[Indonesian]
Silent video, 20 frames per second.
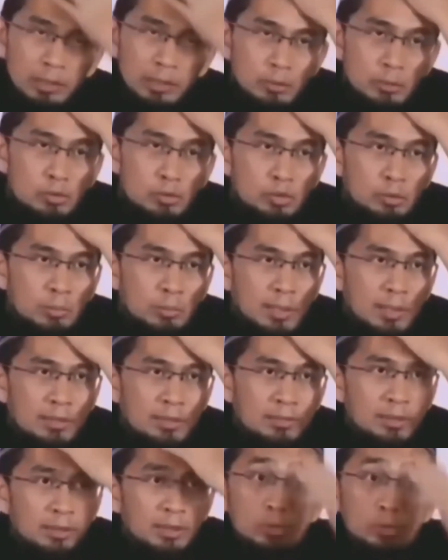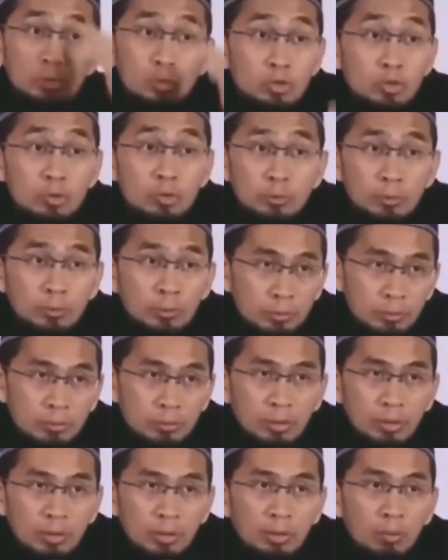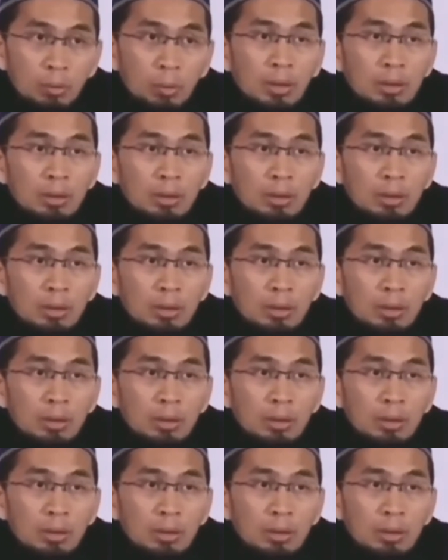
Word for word: ke-17 ayat 70.